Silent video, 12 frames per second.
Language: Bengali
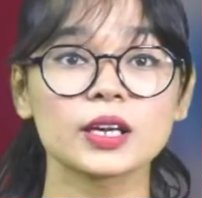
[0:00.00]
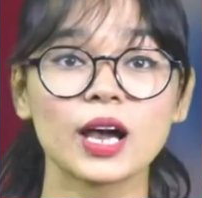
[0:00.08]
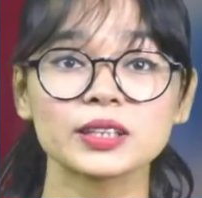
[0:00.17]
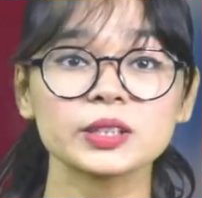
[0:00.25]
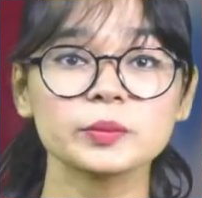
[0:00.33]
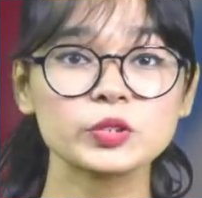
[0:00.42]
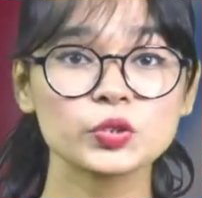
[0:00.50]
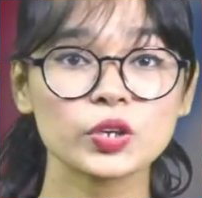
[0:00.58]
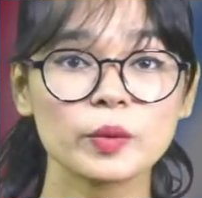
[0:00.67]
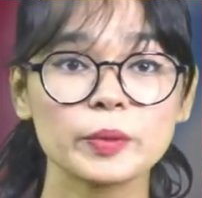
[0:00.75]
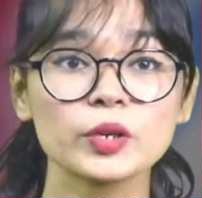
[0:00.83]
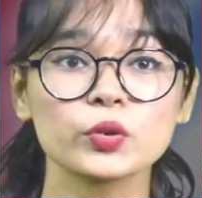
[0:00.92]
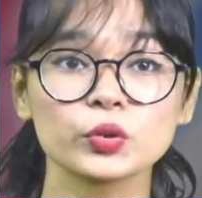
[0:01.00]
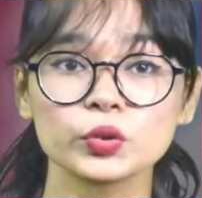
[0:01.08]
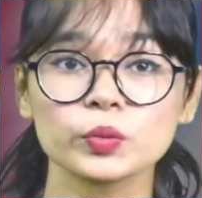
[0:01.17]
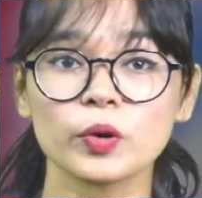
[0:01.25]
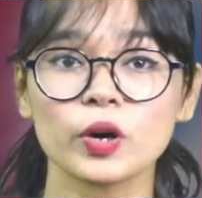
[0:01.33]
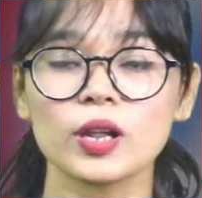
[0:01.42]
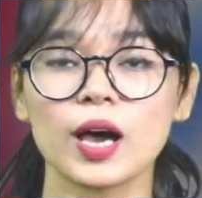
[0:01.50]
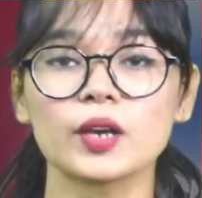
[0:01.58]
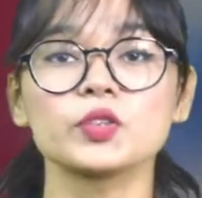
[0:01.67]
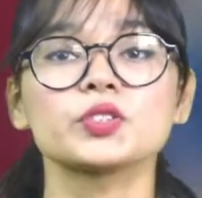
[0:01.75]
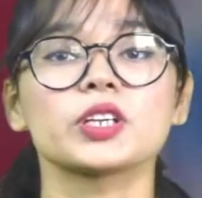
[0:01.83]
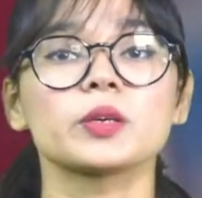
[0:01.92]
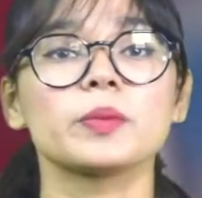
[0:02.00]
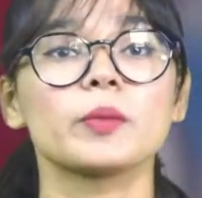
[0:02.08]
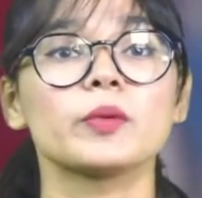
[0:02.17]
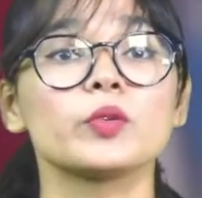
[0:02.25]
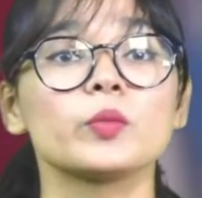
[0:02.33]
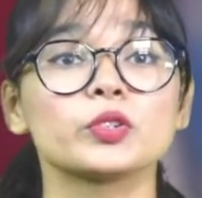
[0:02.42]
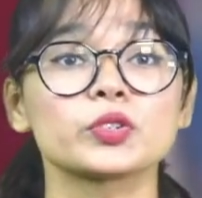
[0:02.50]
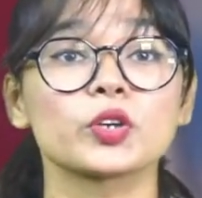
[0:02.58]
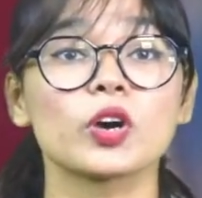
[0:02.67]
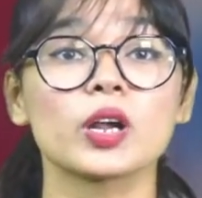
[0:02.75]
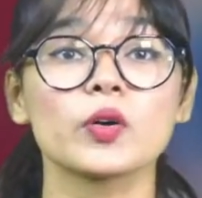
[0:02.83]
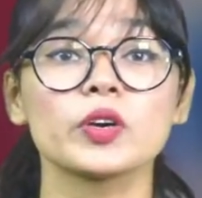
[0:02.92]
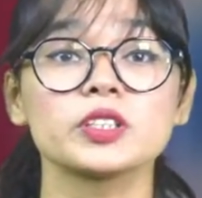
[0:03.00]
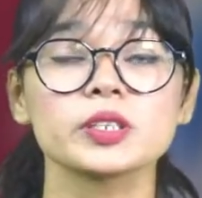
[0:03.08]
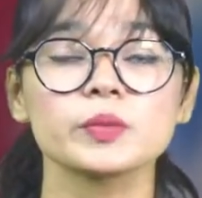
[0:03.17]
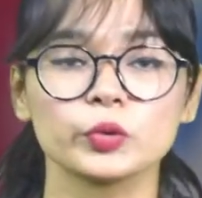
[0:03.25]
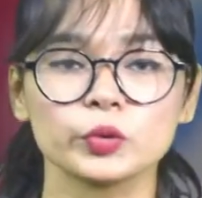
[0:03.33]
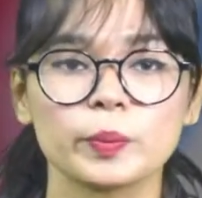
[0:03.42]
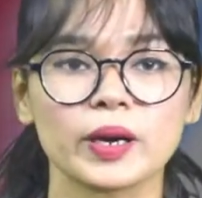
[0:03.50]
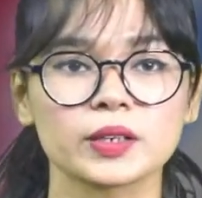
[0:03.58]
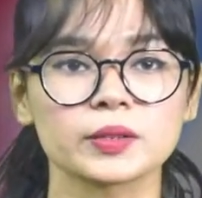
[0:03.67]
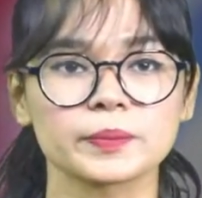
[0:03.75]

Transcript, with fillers: কাতার বিশ্বকাপের নতুন বল আনুষ্ঠানিকভাবে উন্মোচন করা হয়েছে বুধবার